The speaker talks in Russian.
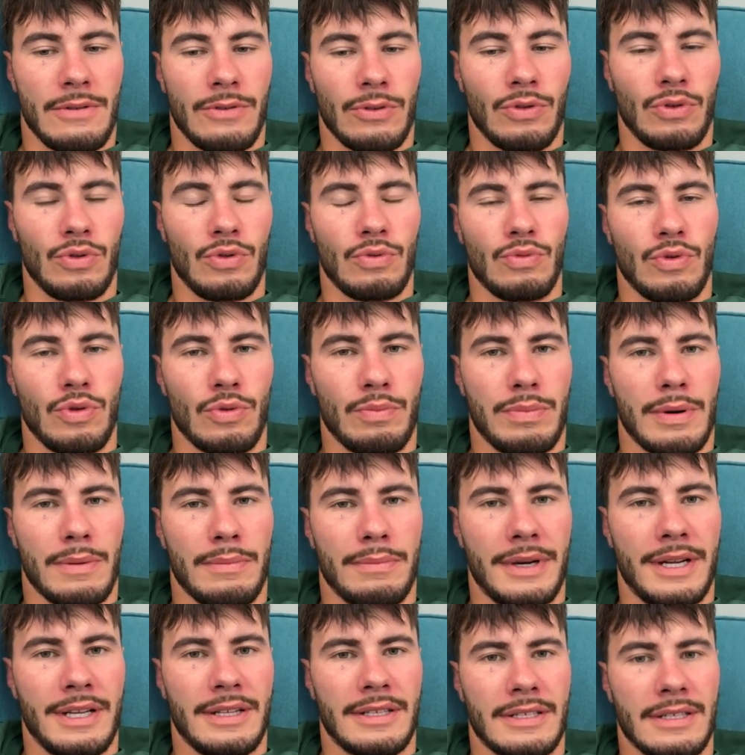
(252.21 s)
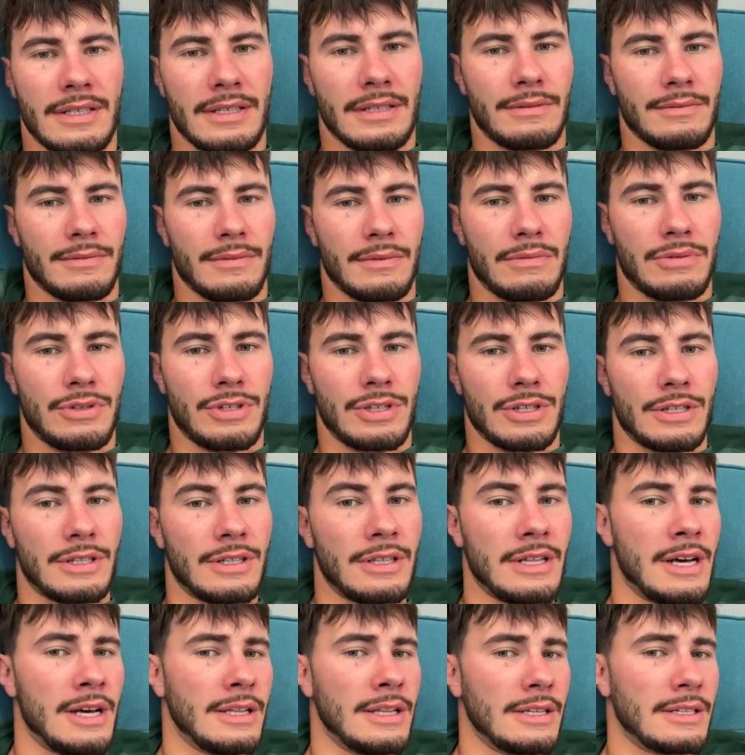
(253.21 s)
Я вот думаю побриться вообще
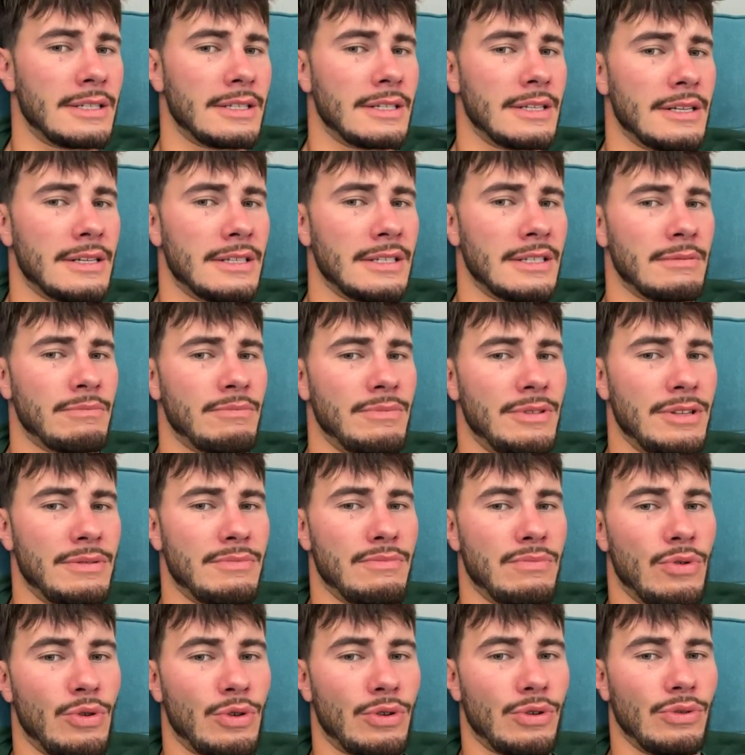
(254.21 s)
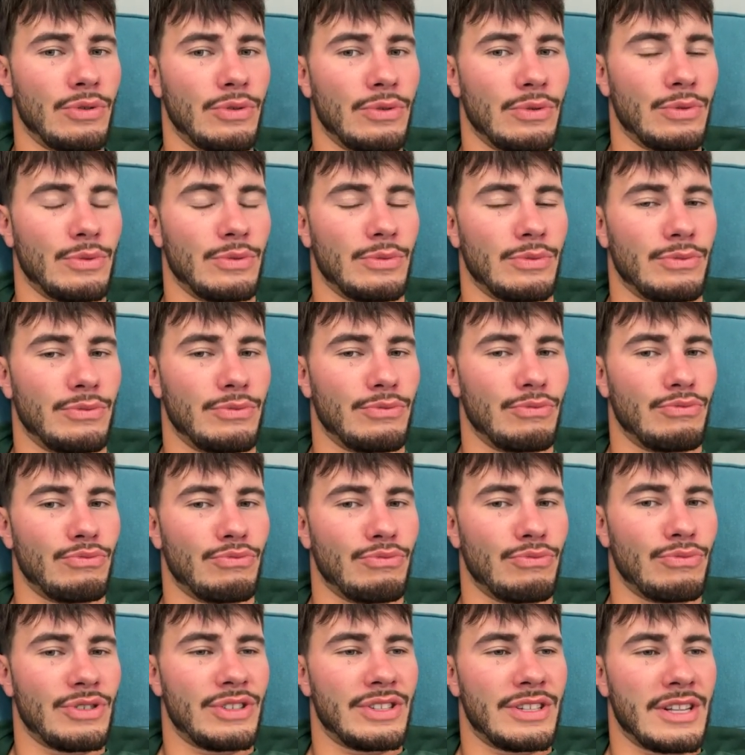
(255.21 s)
на лосо, сбрить бороду
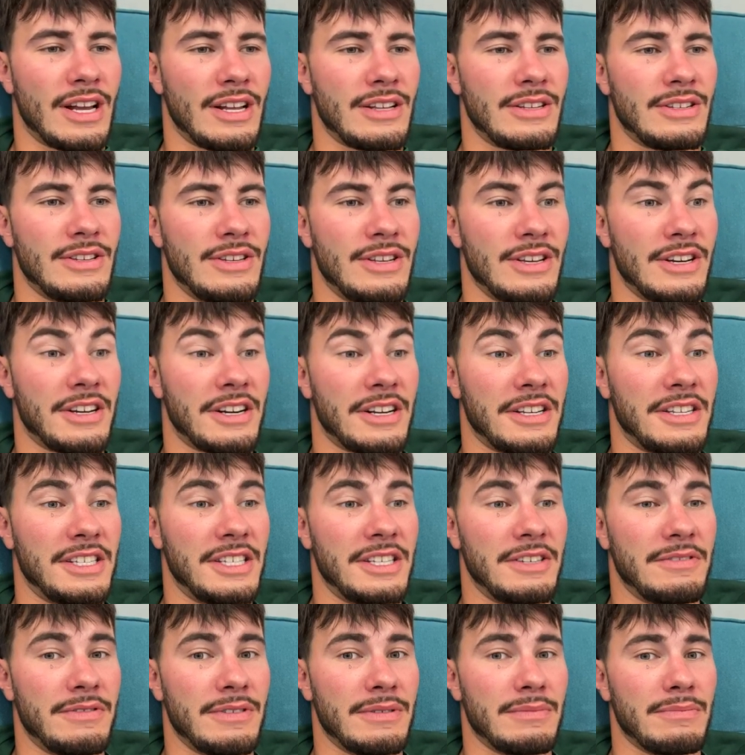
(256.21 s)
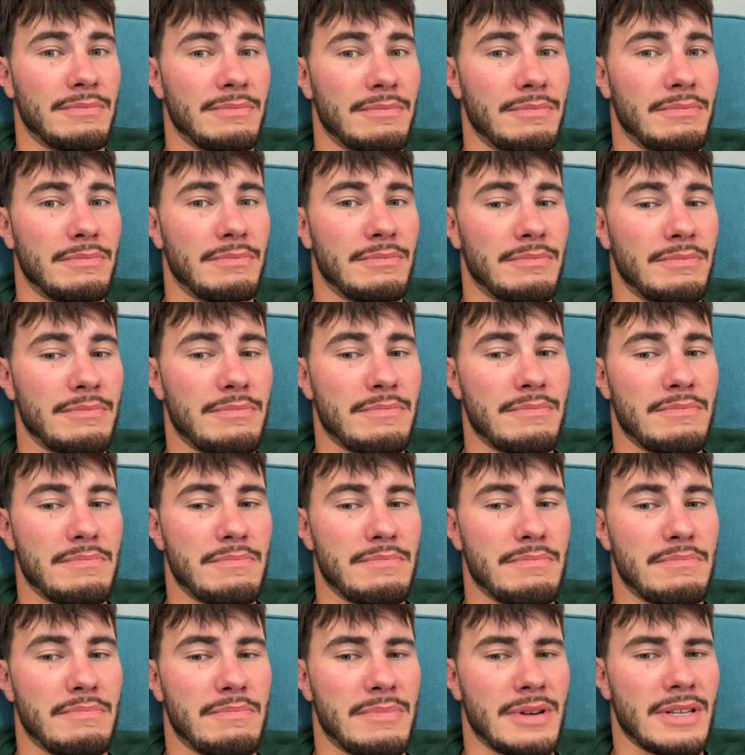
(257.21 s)
стать некрасивым,
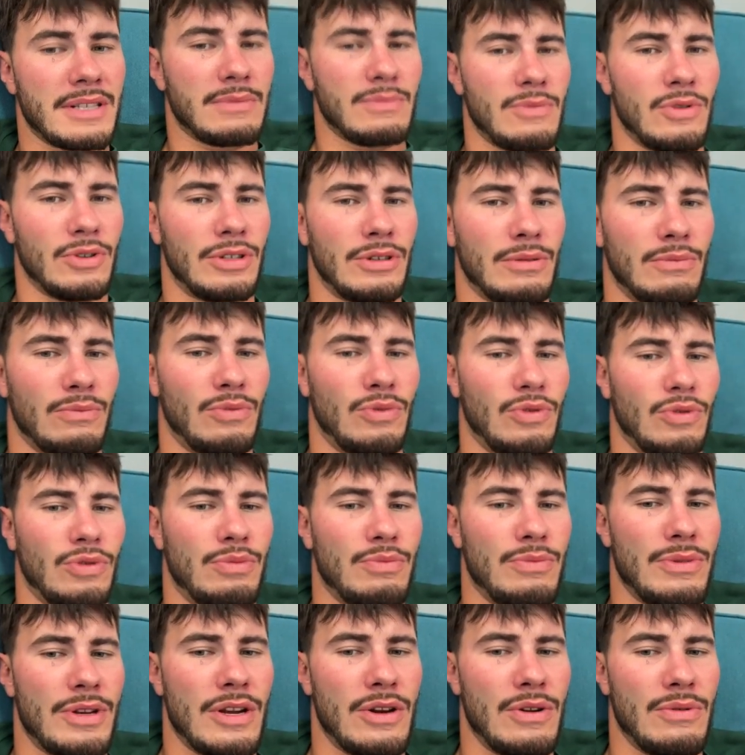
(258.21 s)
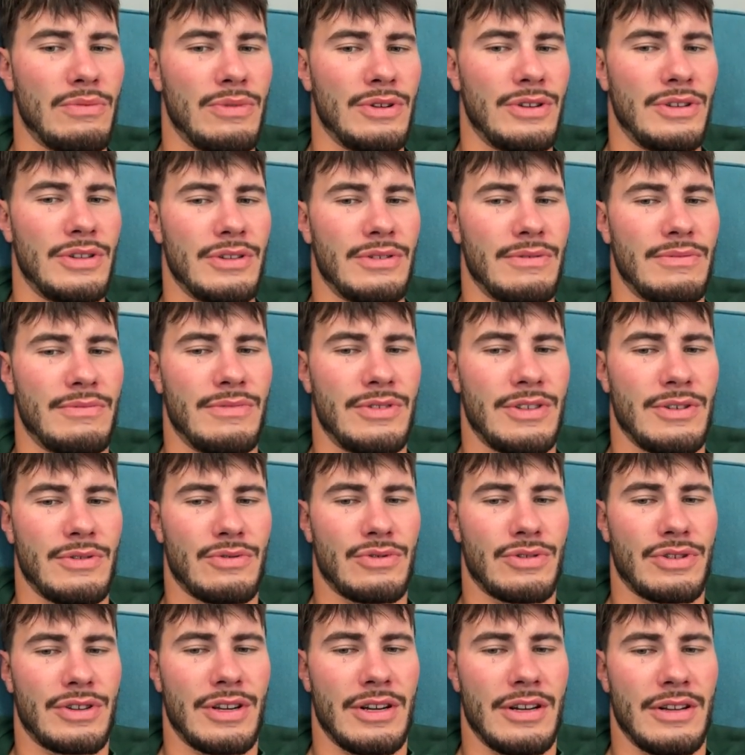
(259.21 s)
Посмотрим, будут меня любить
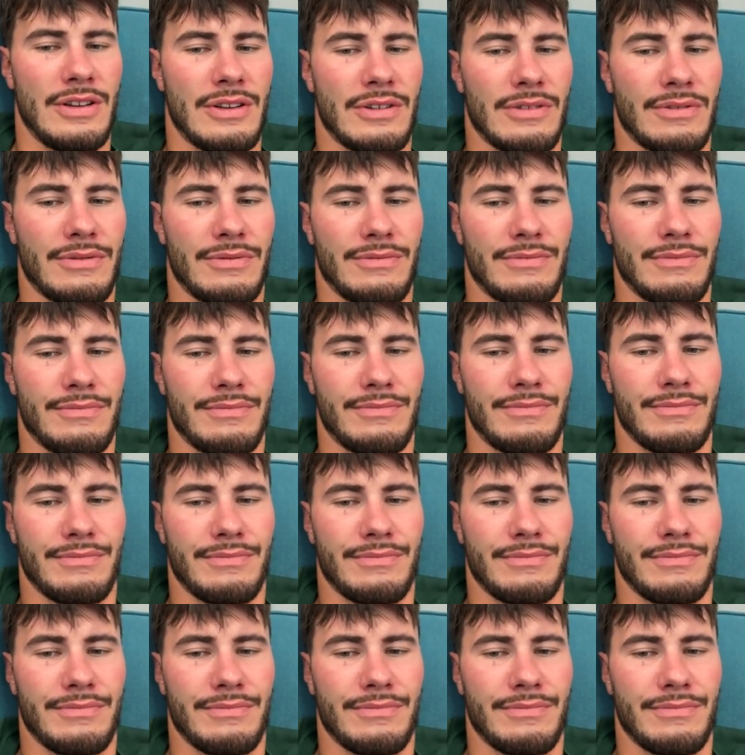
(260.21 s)
девушки или нет.